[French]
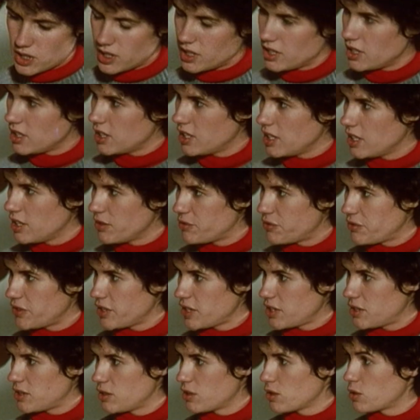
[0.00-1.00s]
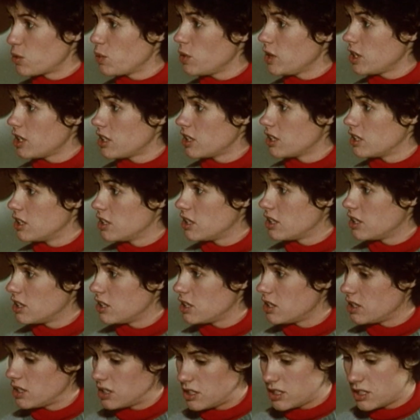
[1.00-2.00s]
allez les faire cuire je
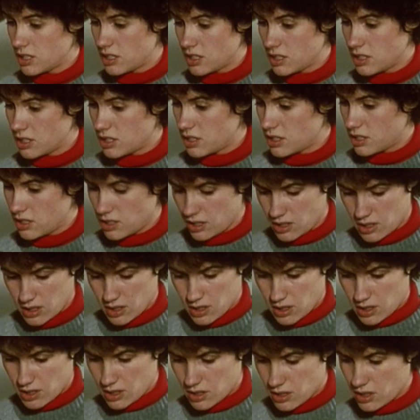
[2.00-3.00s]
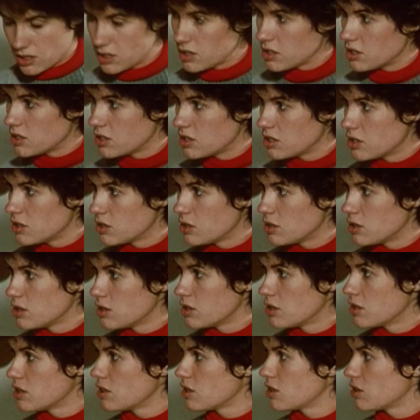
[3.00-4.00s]
vais les faire euh,
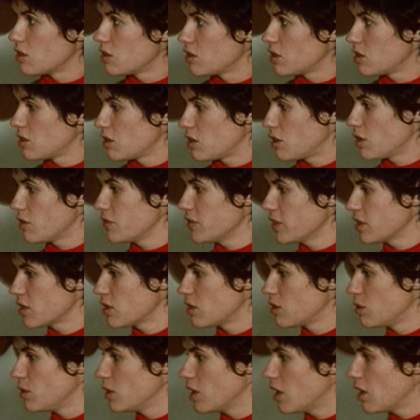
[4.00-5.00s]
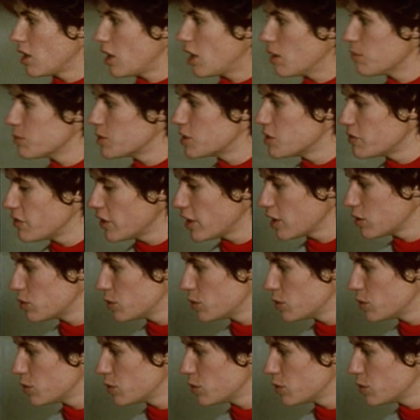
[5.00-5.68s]
revenir dans de l'huile. Revenir dans l'huile. Un petit verre